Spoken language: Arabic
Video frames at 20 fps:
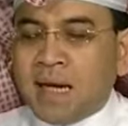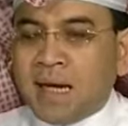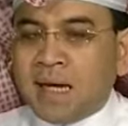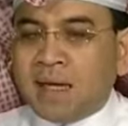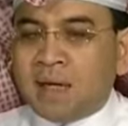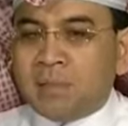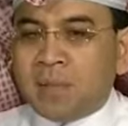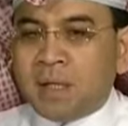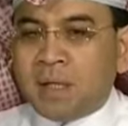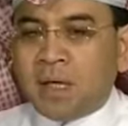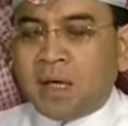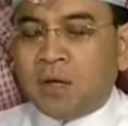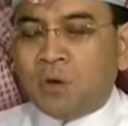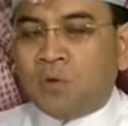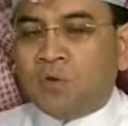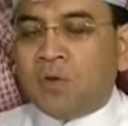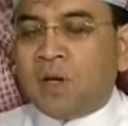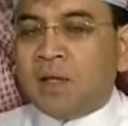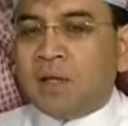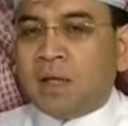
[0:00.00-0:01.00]
العالميه
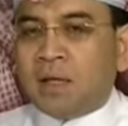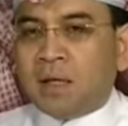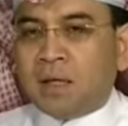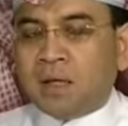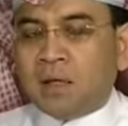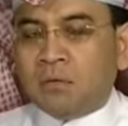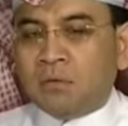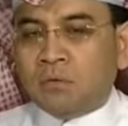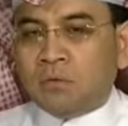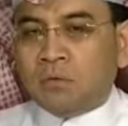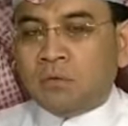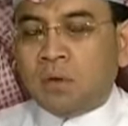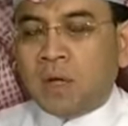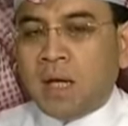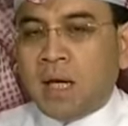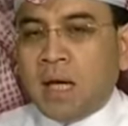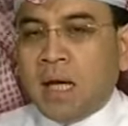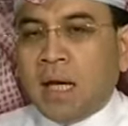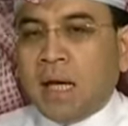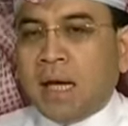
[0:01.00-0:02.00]
يفضل انه
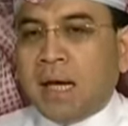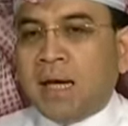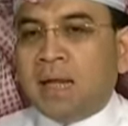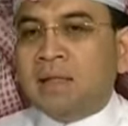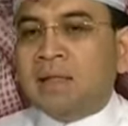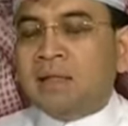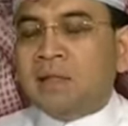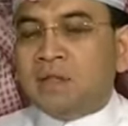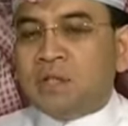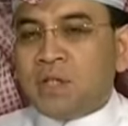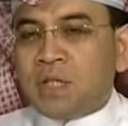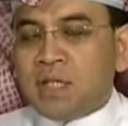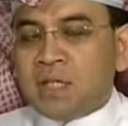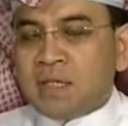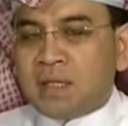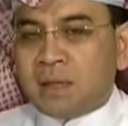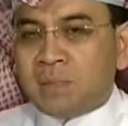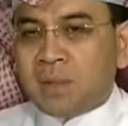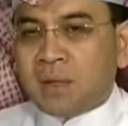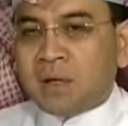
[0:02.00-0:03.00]
عند
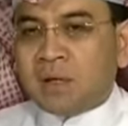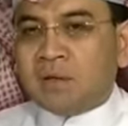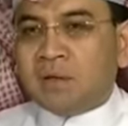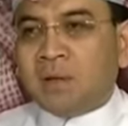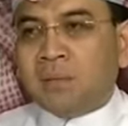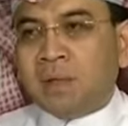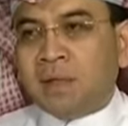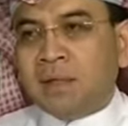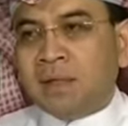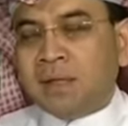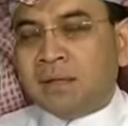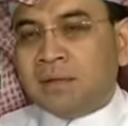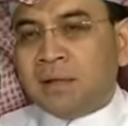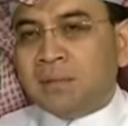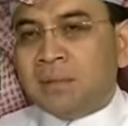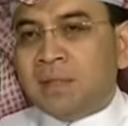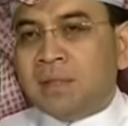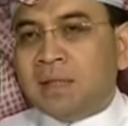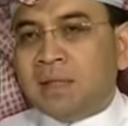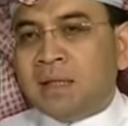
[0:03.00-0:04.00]
تشخيص المرض طبعا
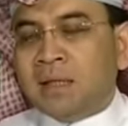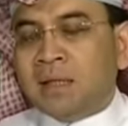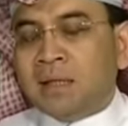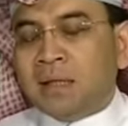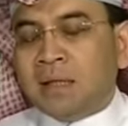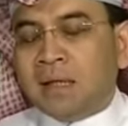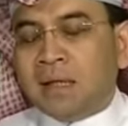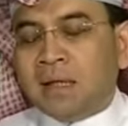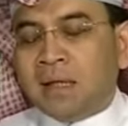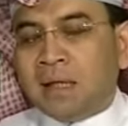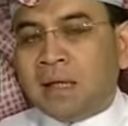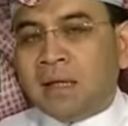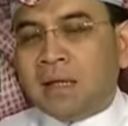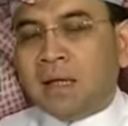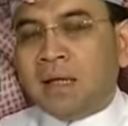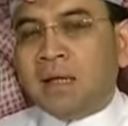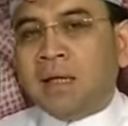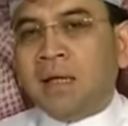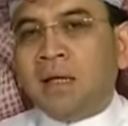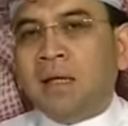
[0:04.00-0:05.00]
يعتمد الـ الـ الـ
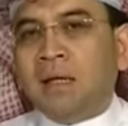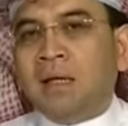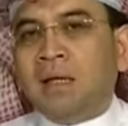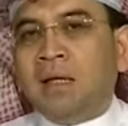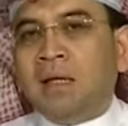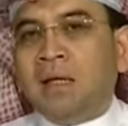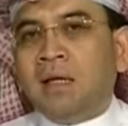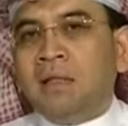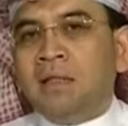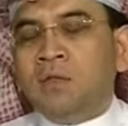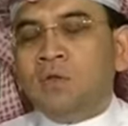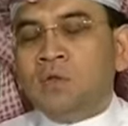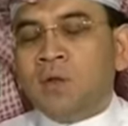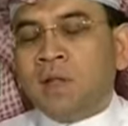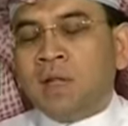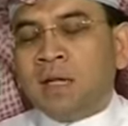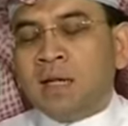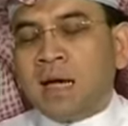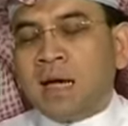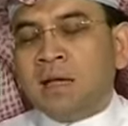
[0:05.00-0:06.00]
الـ الـ الـ
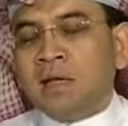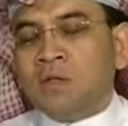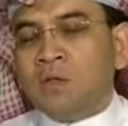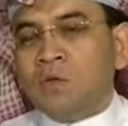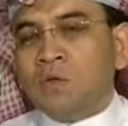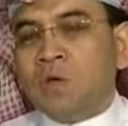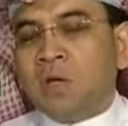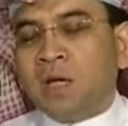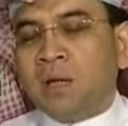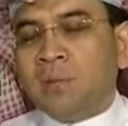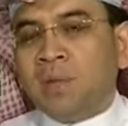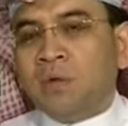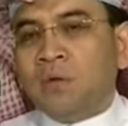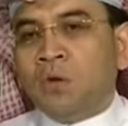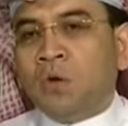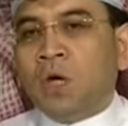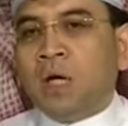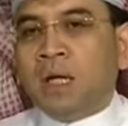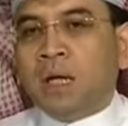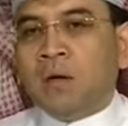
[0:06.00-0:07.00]
اذا كان السكري من
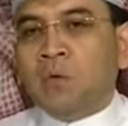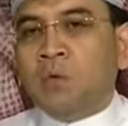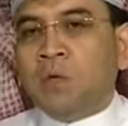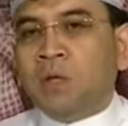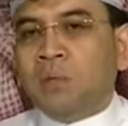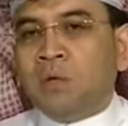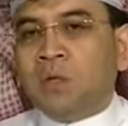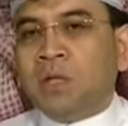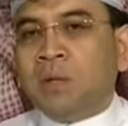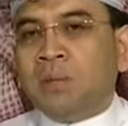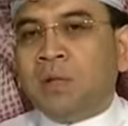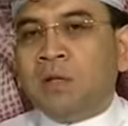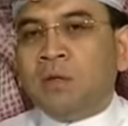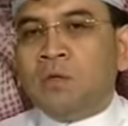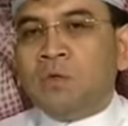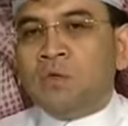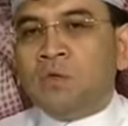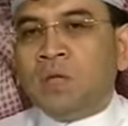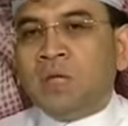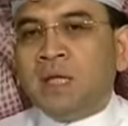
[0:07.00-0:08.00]
النوع الاول المعتمد على
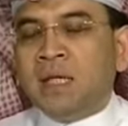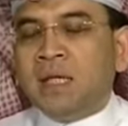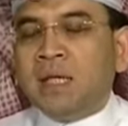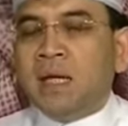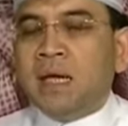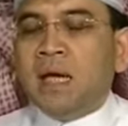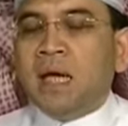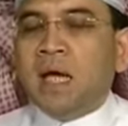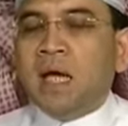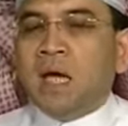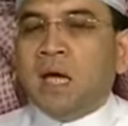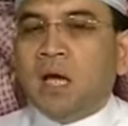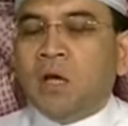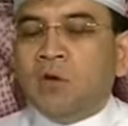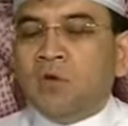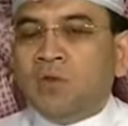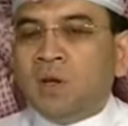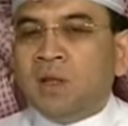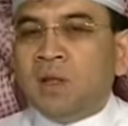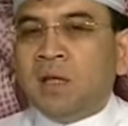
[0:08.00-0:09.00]
الانسولين
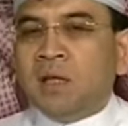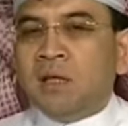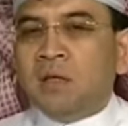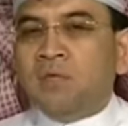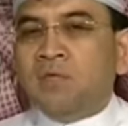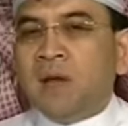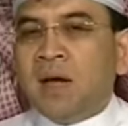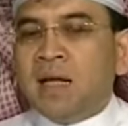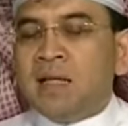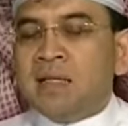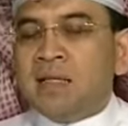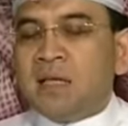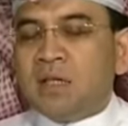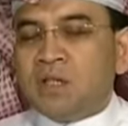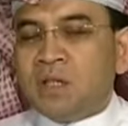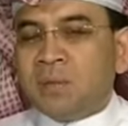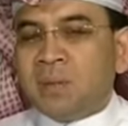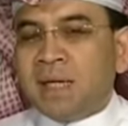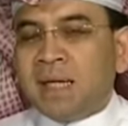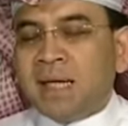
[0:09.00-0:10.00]
يفضل الفحص
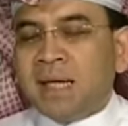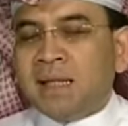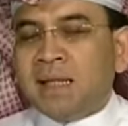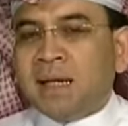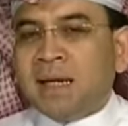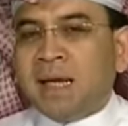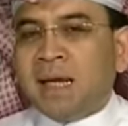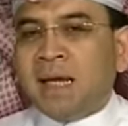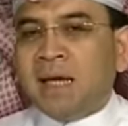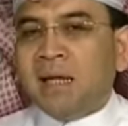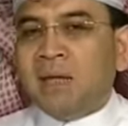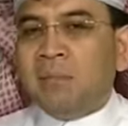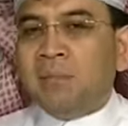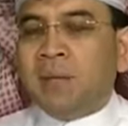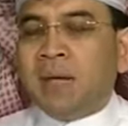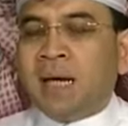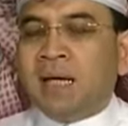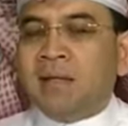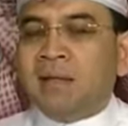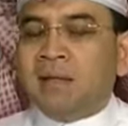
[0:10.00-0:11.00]
شبكيه العين
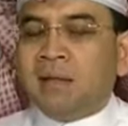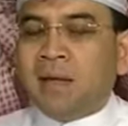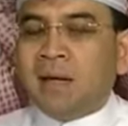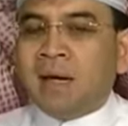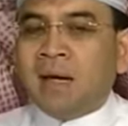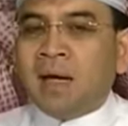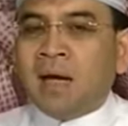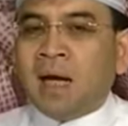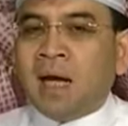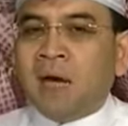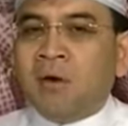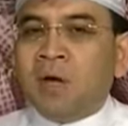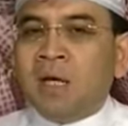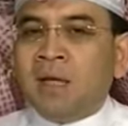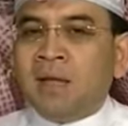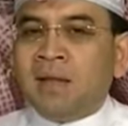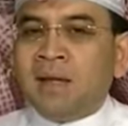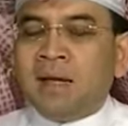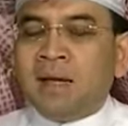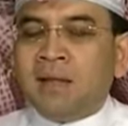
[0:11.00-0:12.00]
بعد آه،
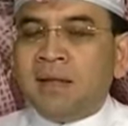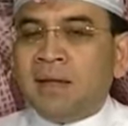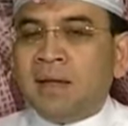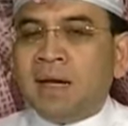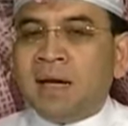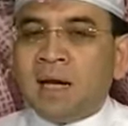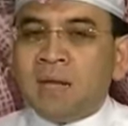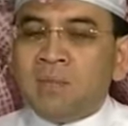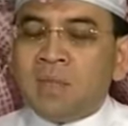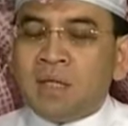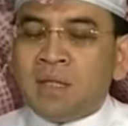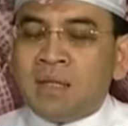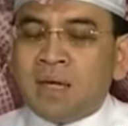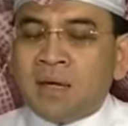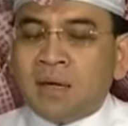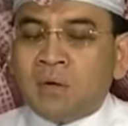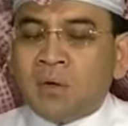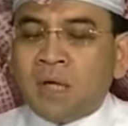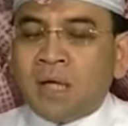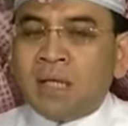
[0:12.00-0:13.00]
حوالي ثلاث الى خمس
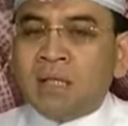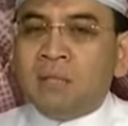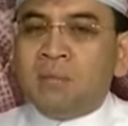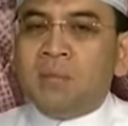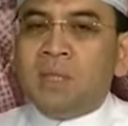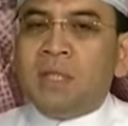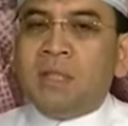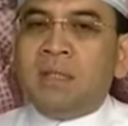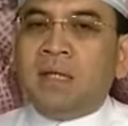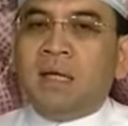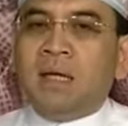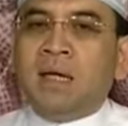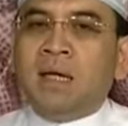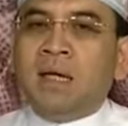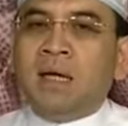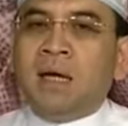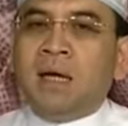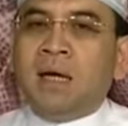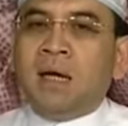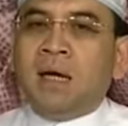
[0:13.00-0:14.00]
سنوات من آه،
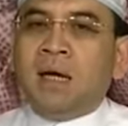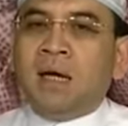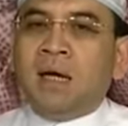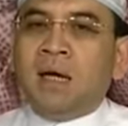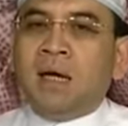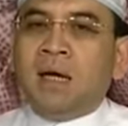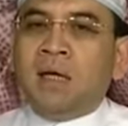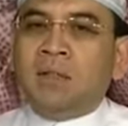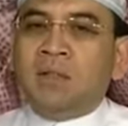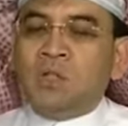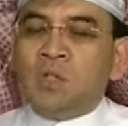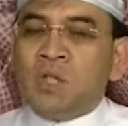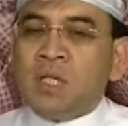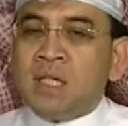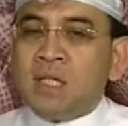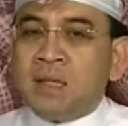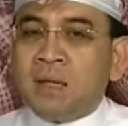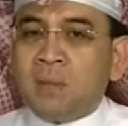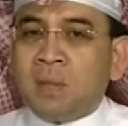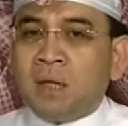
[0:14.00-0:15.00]
آه،
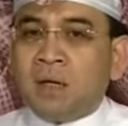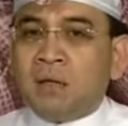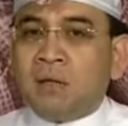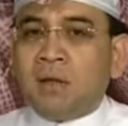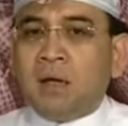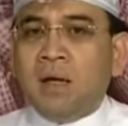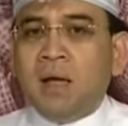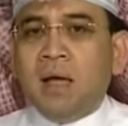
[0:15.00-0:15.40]
تشخيص المرض.